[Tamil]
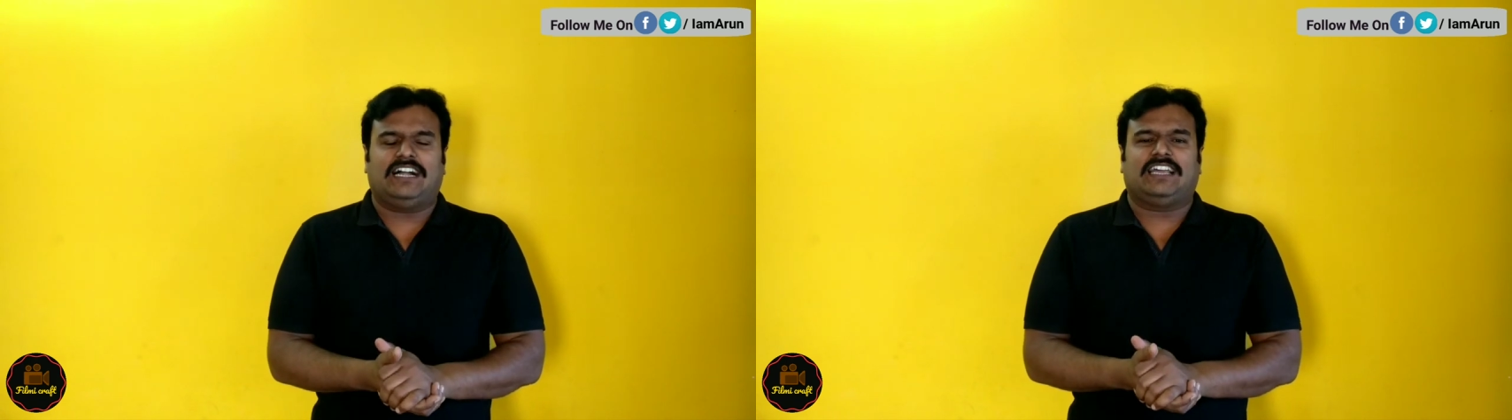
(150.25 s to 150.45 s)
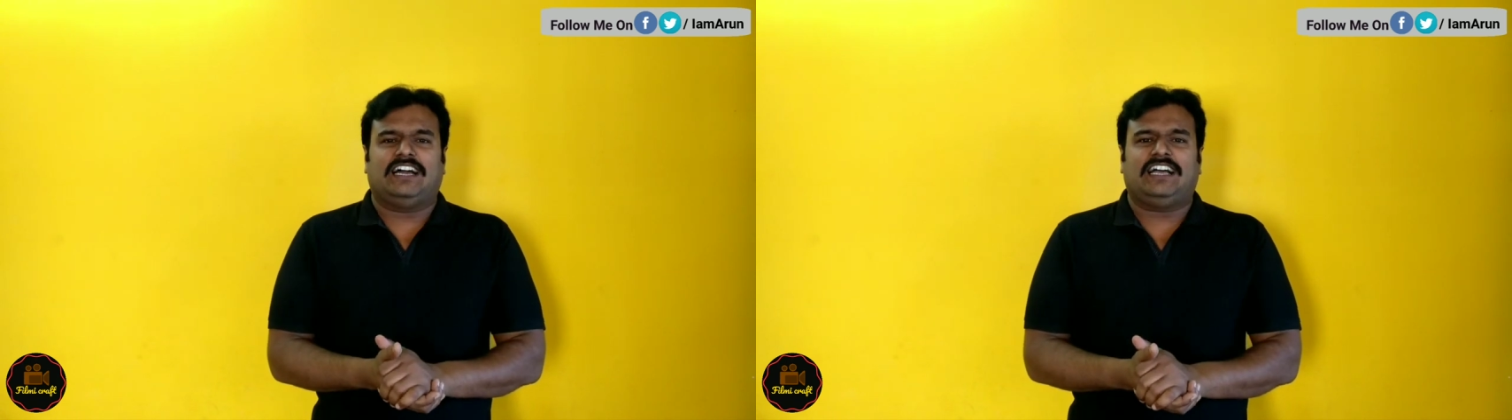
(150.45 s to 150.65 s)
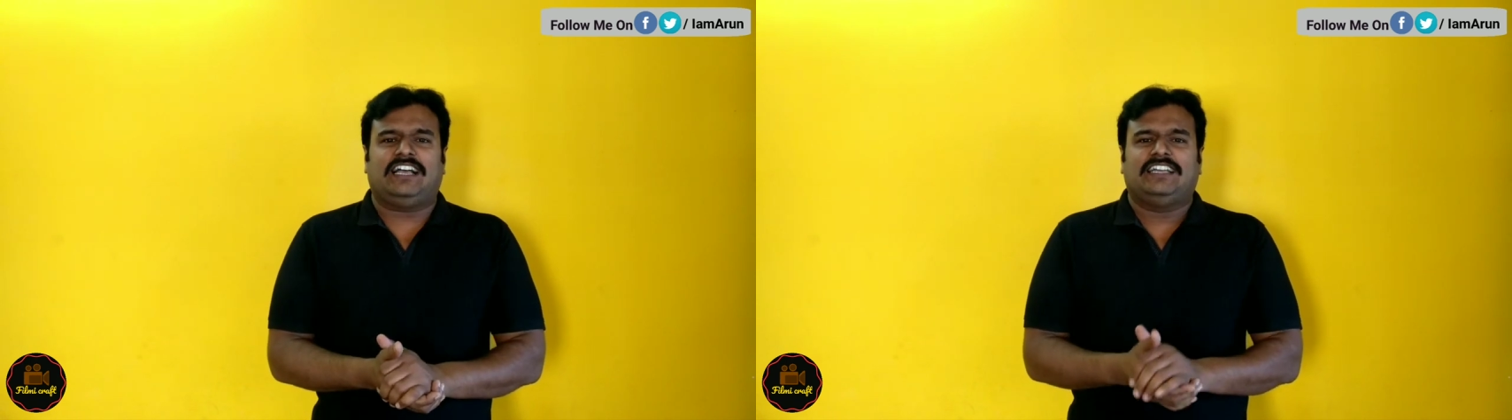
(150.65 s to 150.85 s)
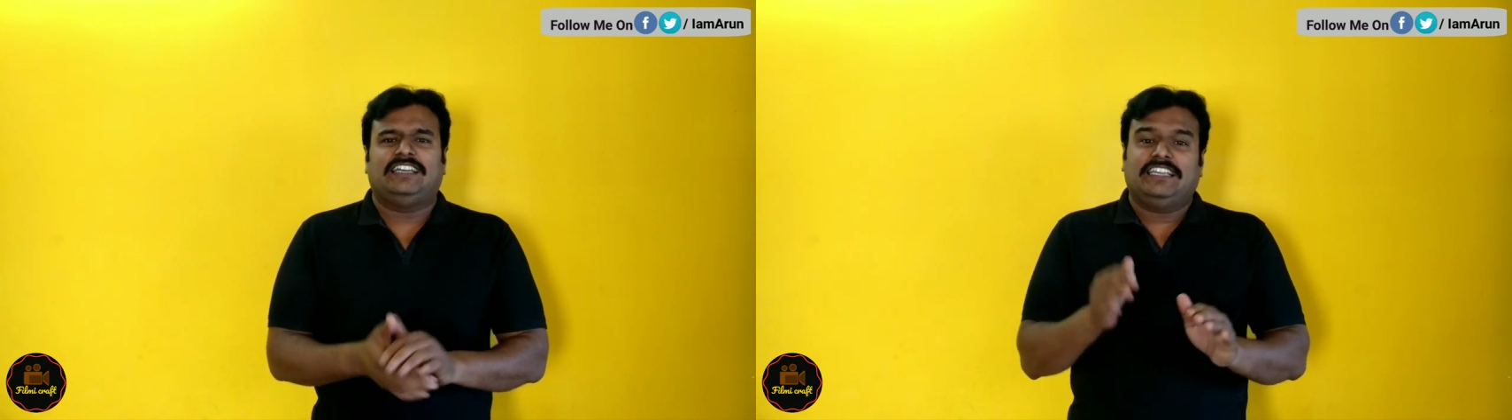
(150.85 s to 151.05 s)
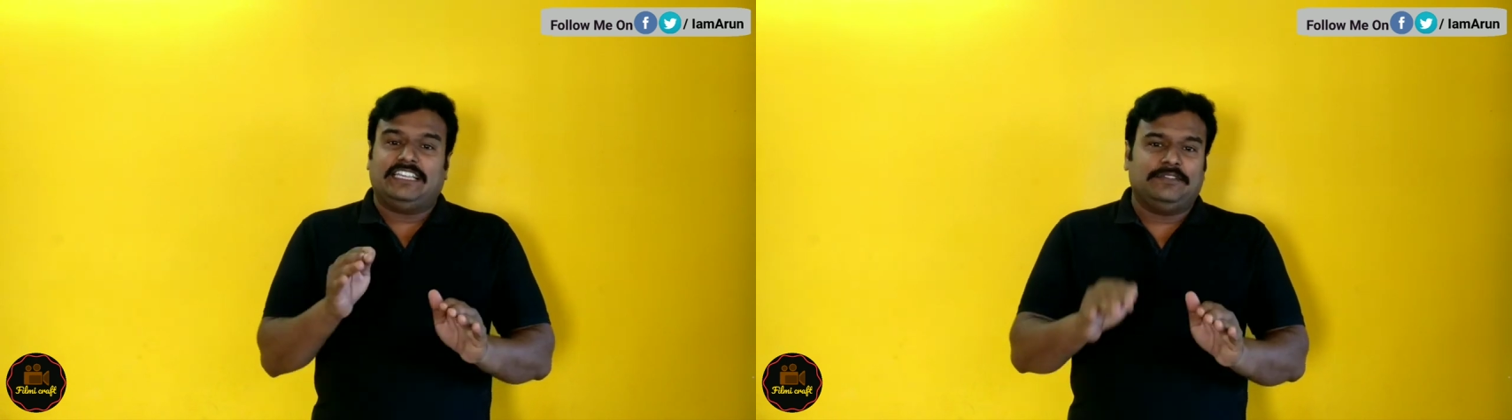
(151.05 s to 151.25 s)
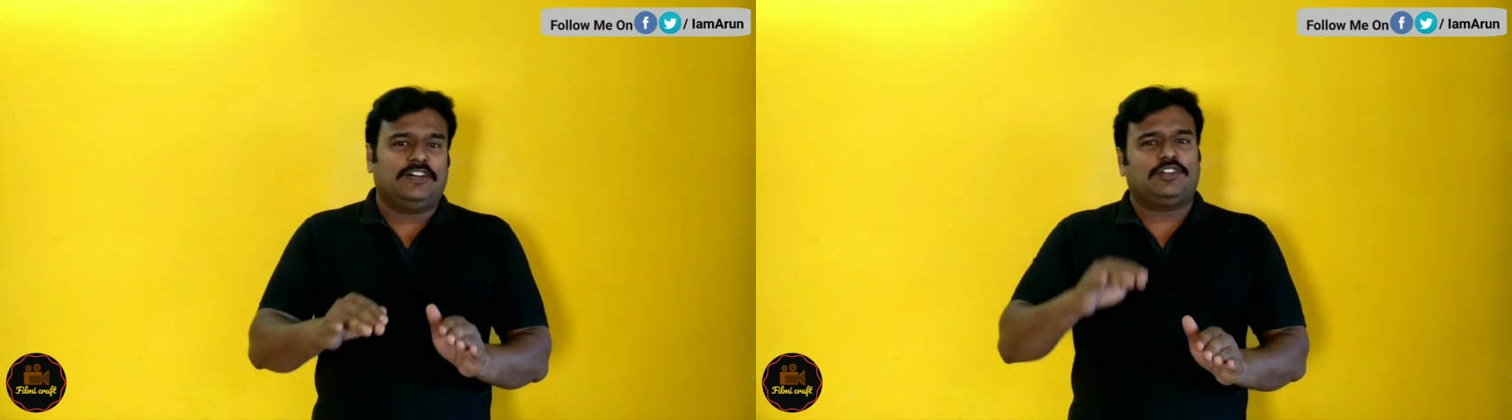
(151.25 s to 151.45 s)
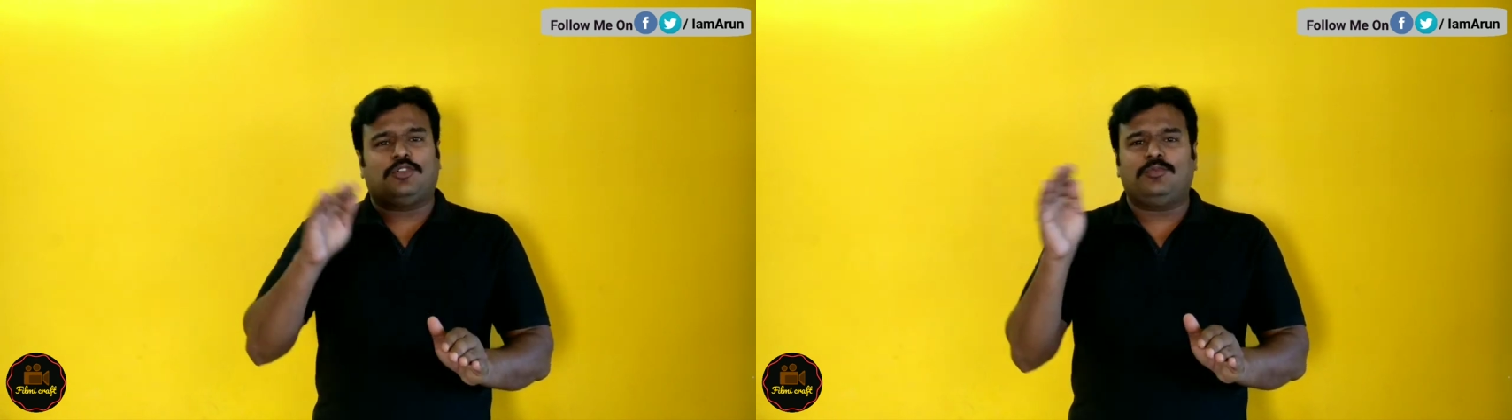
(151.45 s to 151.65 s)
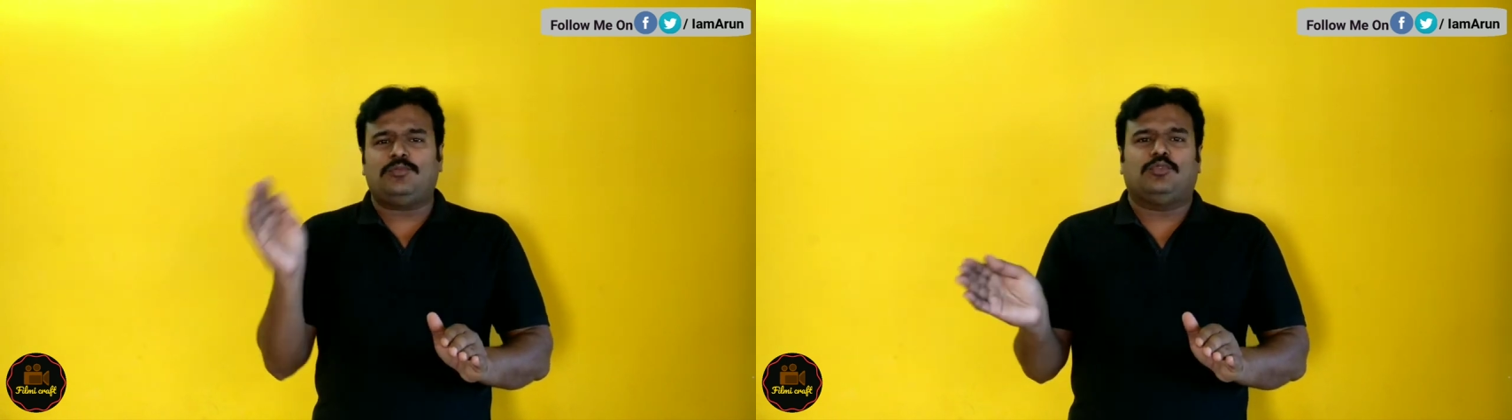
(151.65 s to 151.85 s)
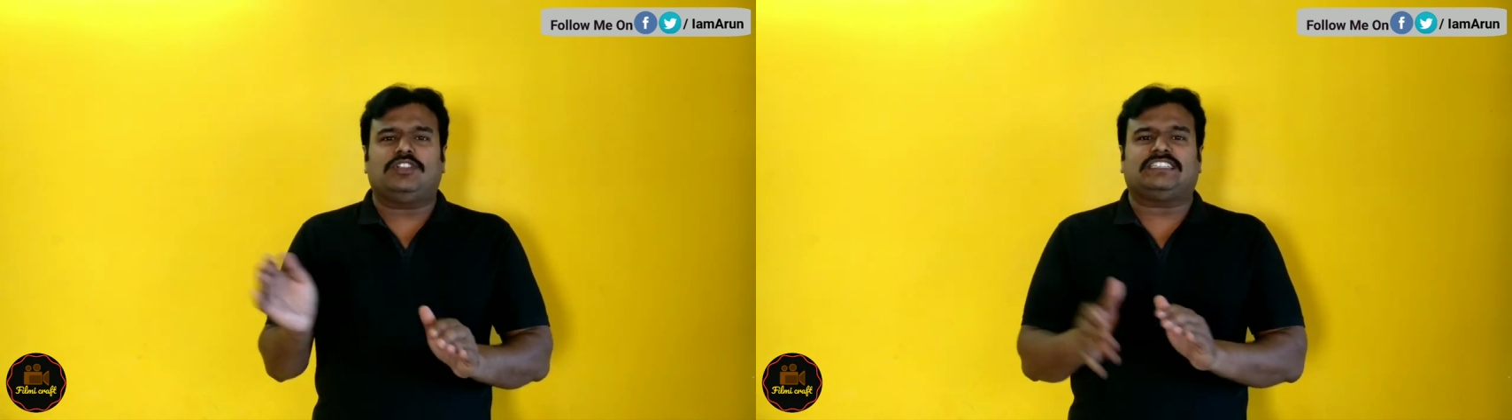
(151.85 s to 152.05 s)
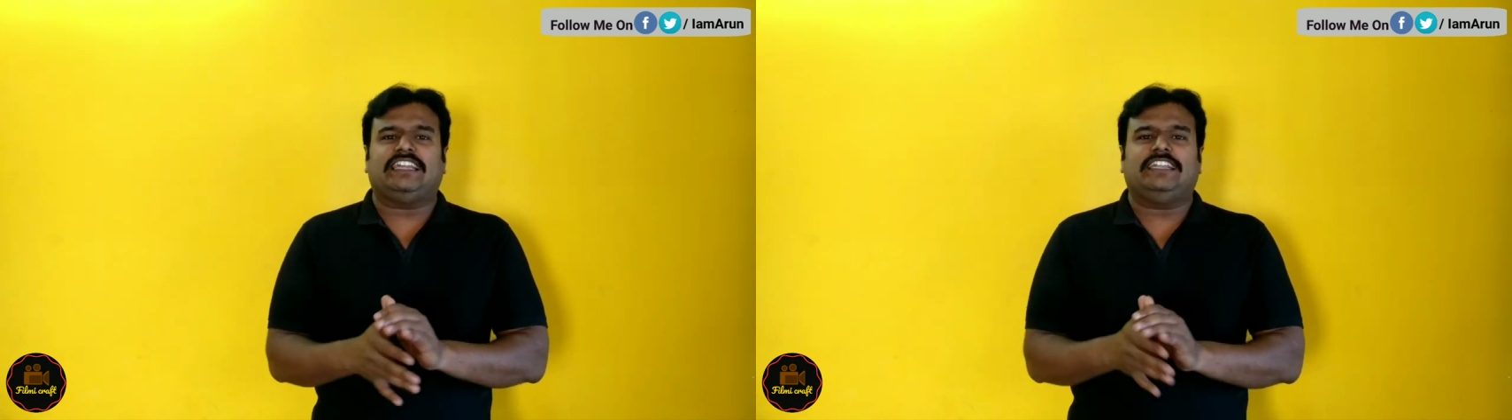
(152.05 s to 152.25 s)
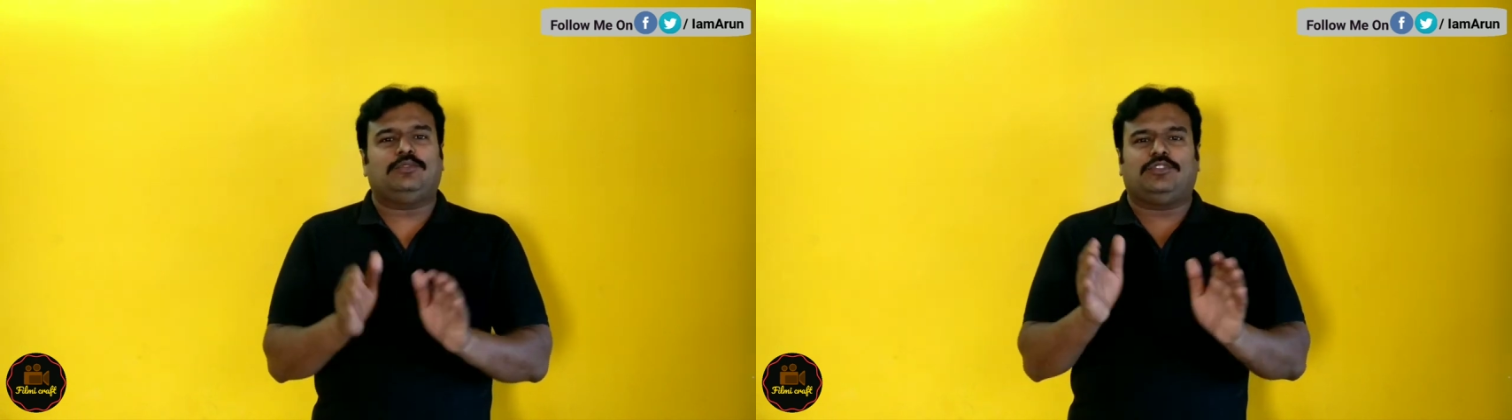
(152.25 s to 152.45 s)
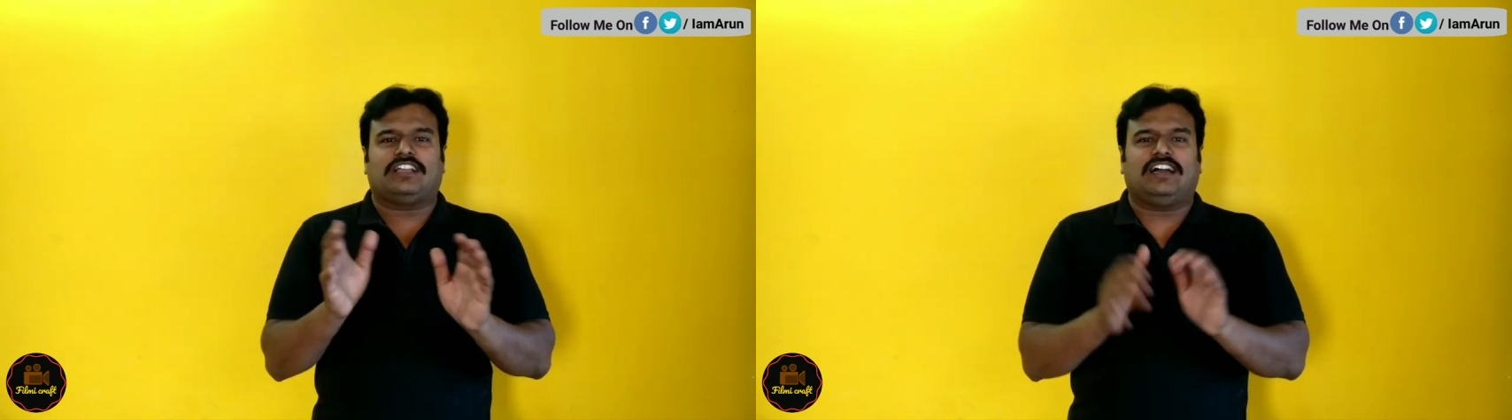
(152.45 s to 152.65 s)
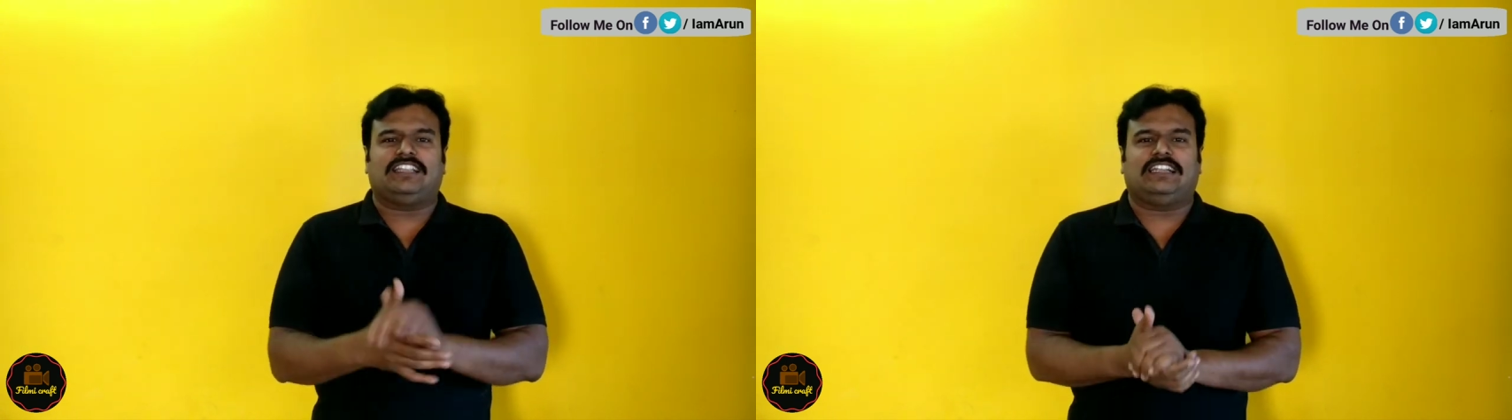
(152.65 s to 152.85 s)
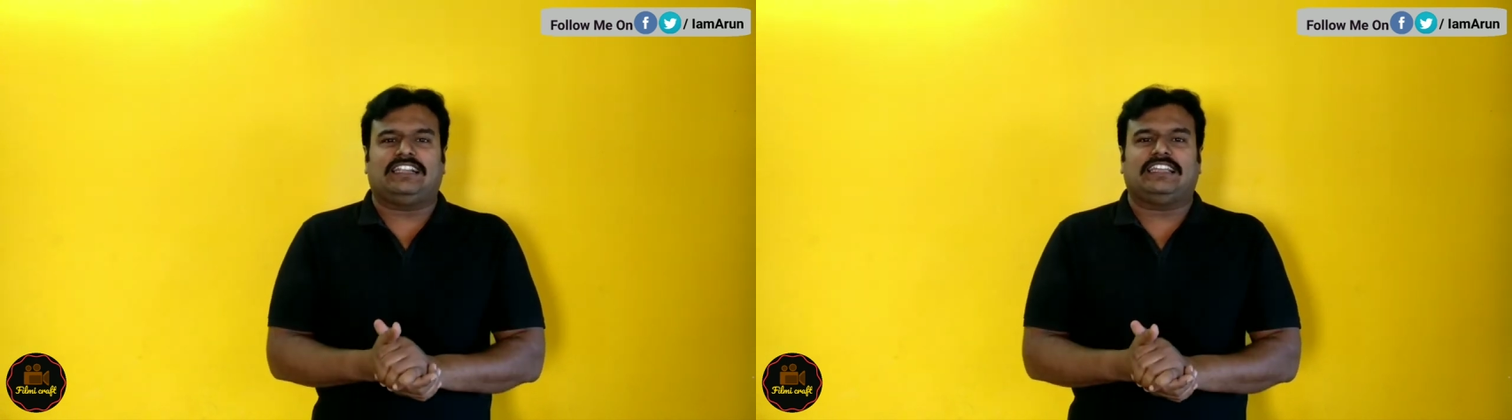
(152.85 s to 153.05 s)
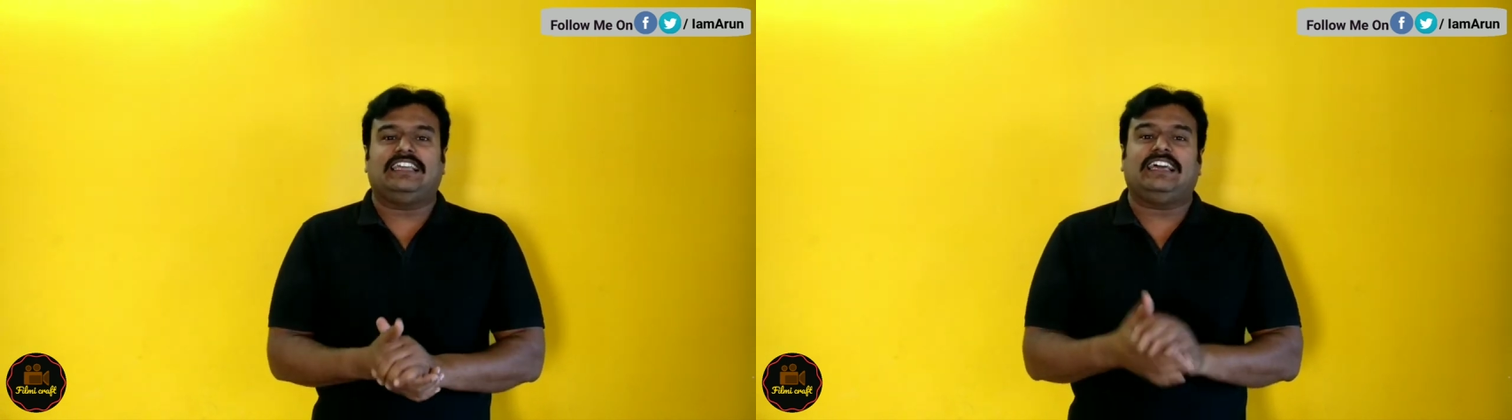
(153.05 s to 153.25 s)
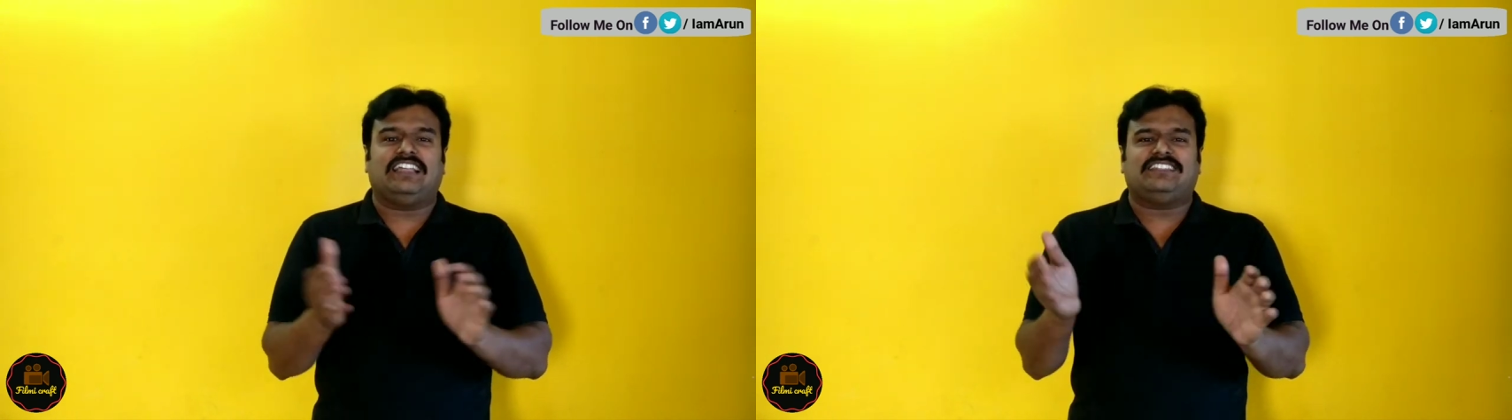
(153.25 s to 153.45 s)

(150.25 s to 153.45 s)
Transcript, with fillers: ஆனால் இவருக்கும் ஒரு சைடில் ஒரு காதல் இருக்கு